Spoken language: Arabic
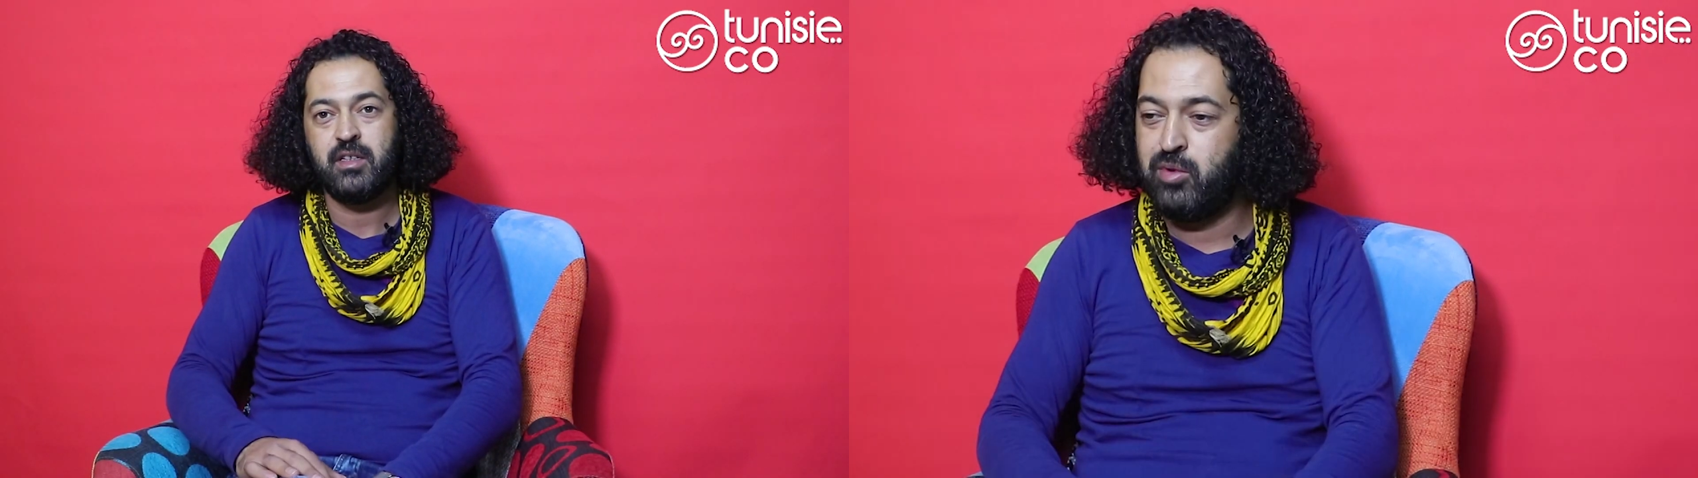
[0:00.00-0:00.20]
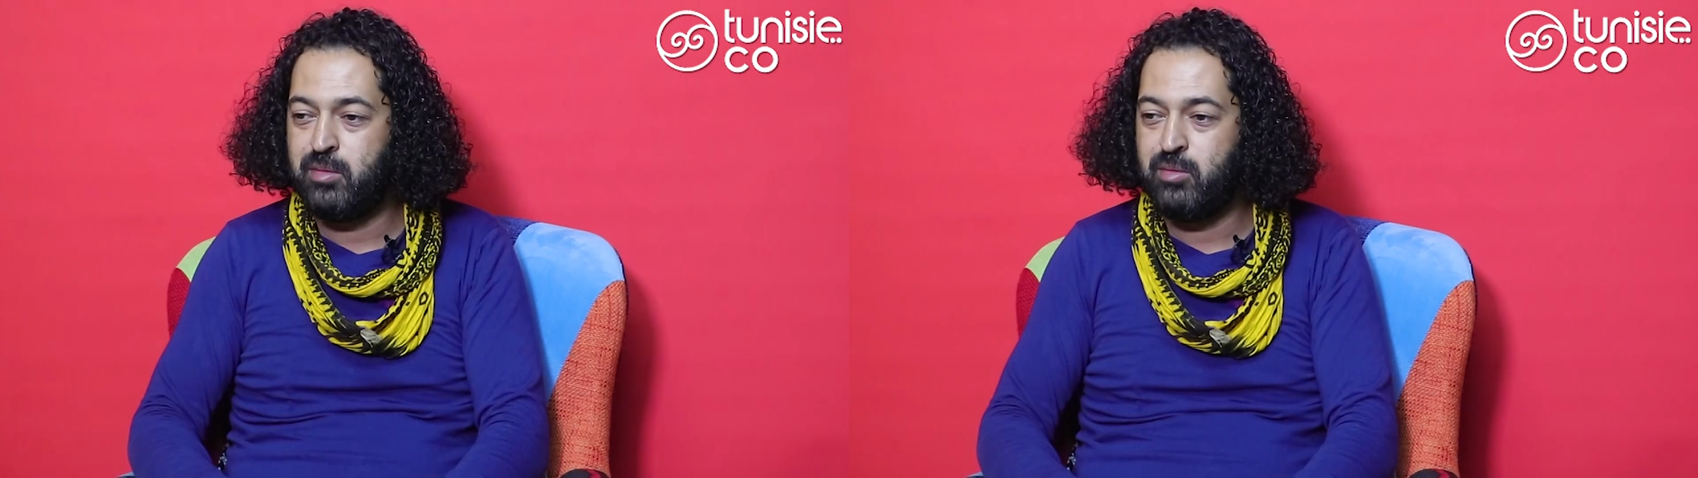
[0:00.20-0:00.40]

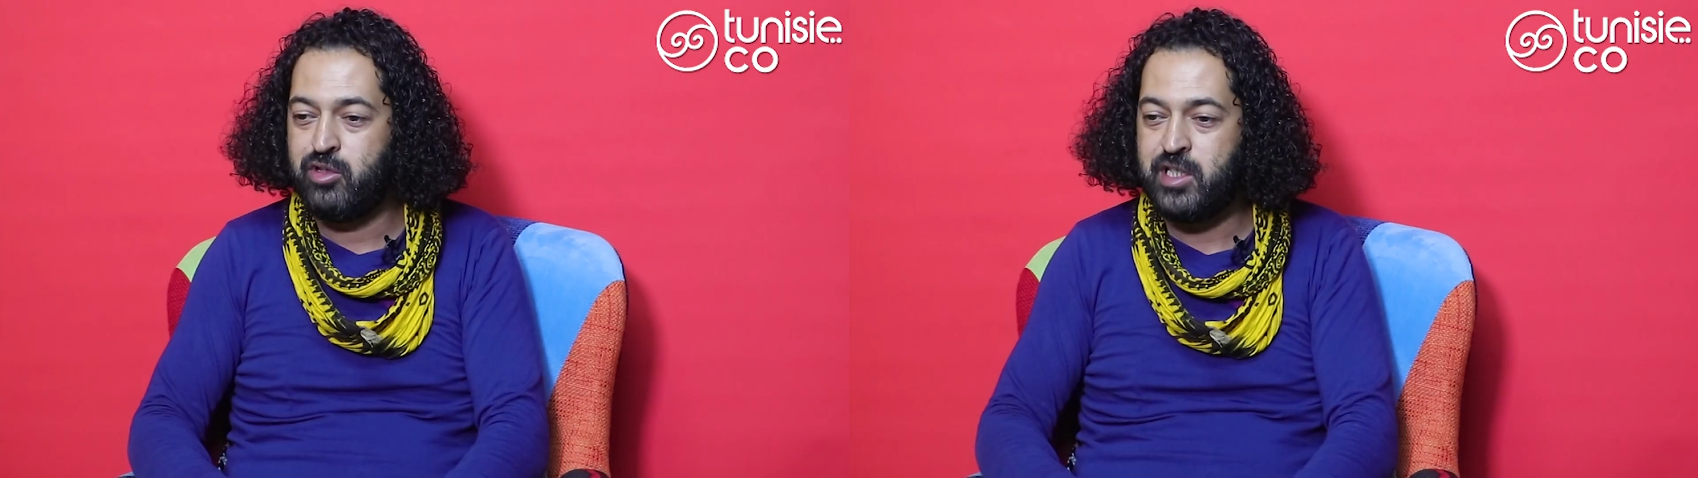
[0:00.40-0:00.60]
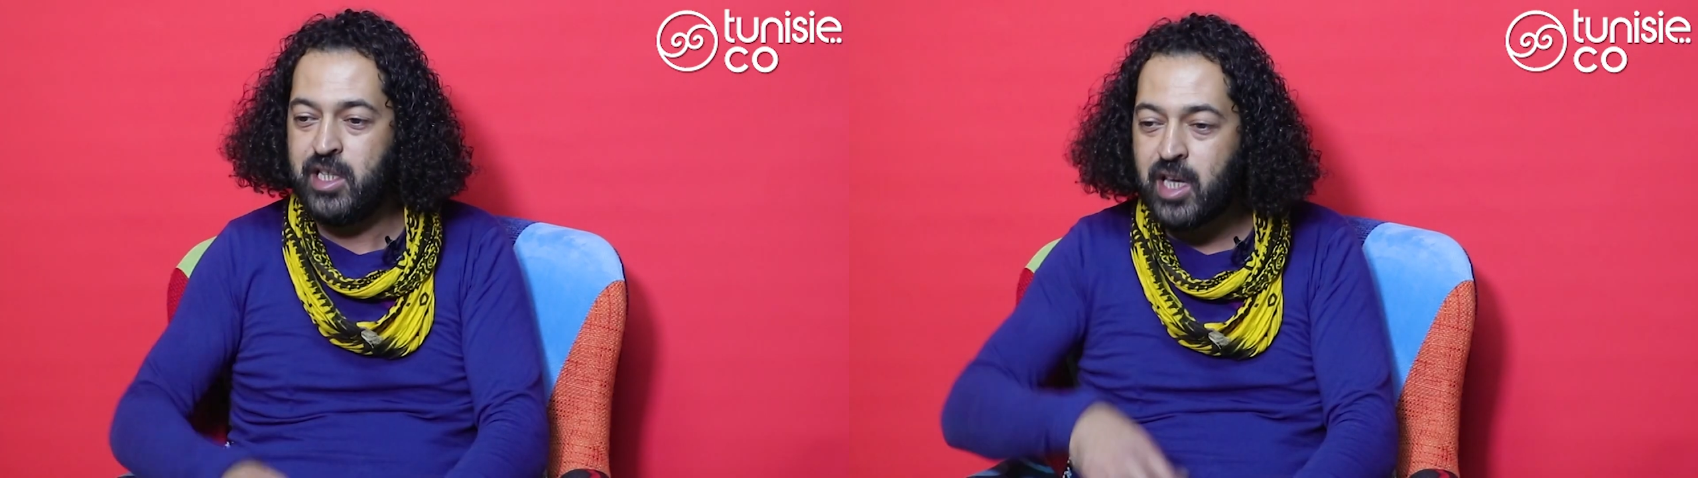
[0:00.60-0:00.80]

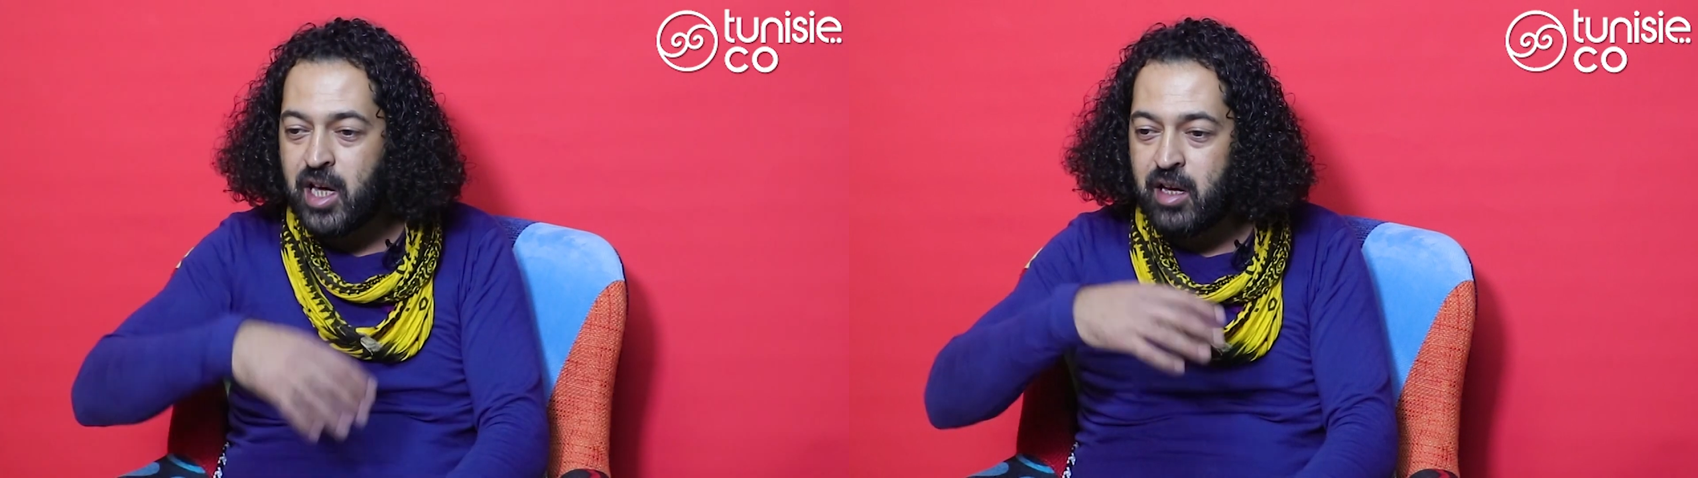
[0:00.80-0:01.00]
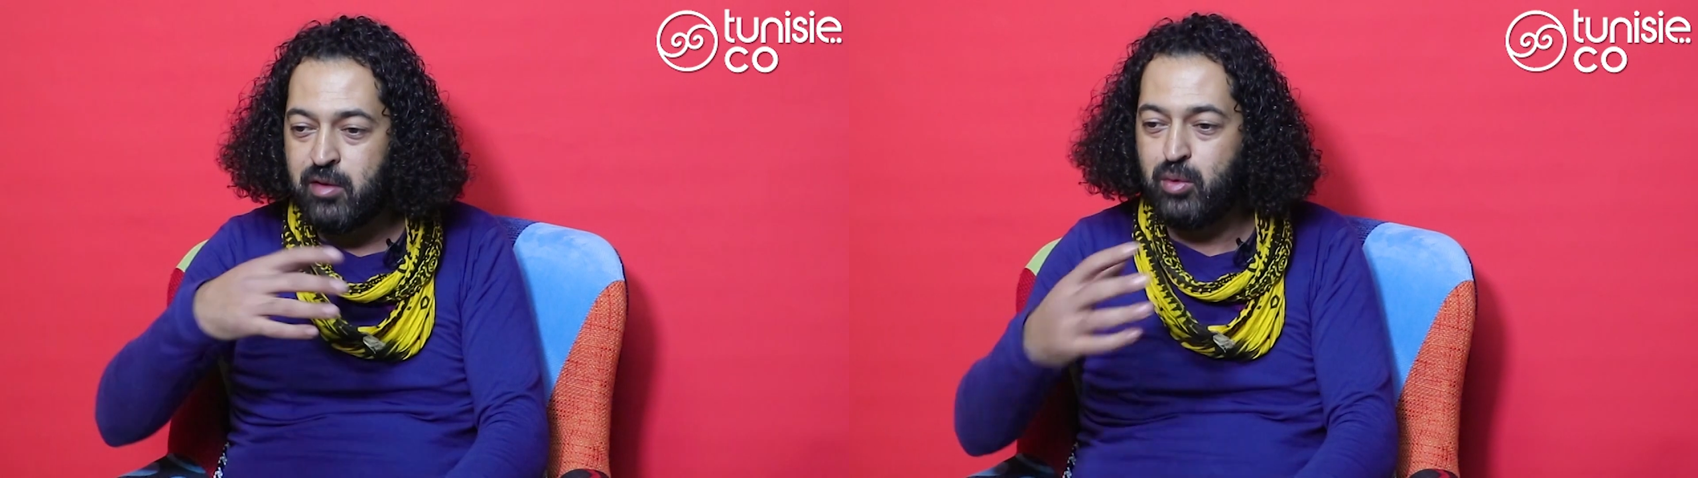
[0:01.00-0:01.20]

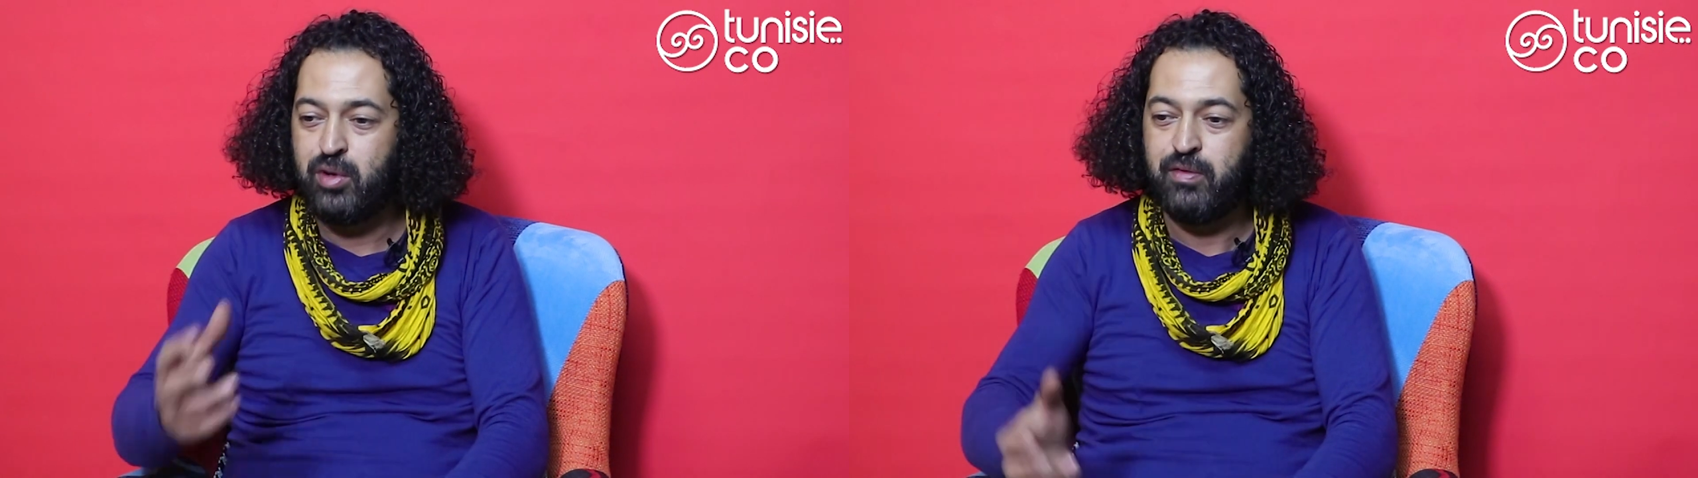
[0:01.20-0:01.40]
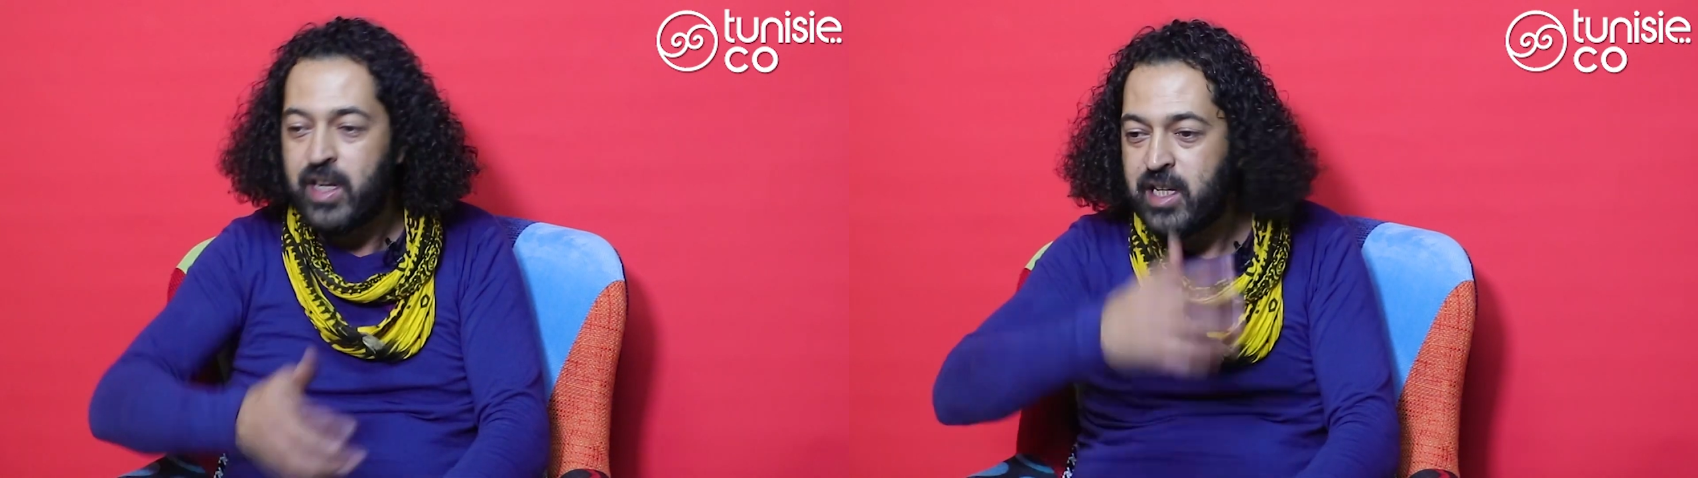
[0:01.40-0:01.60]
الموسيقى
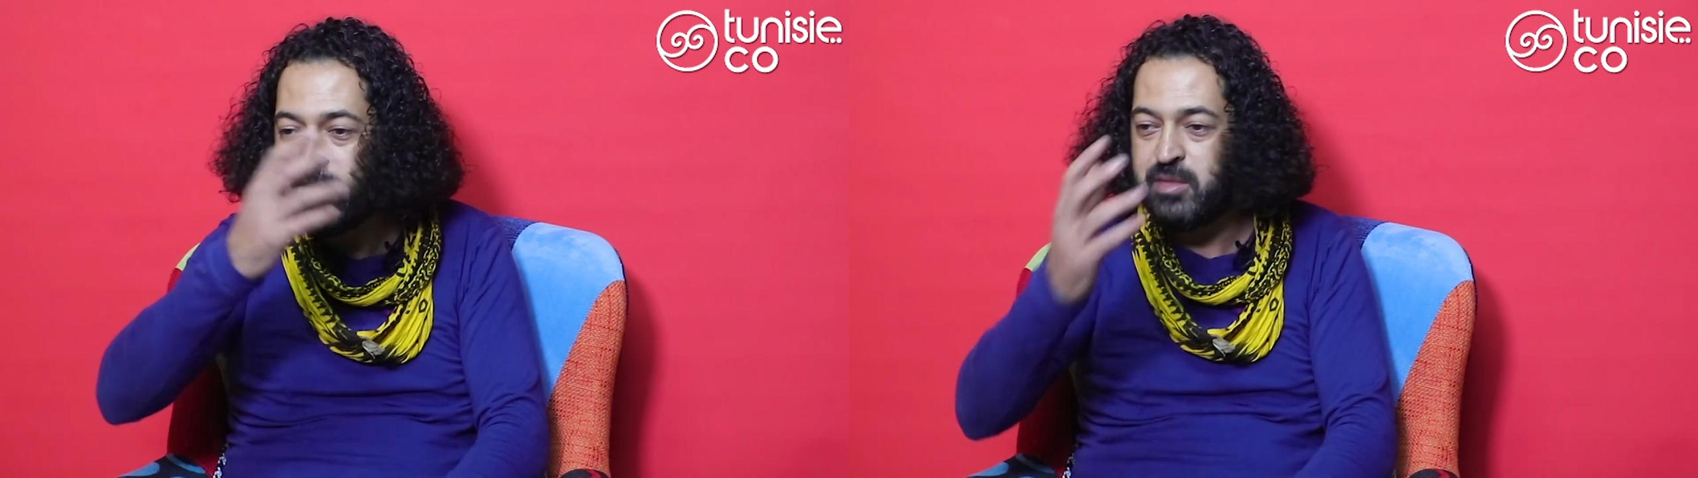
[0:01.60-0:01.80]
والفن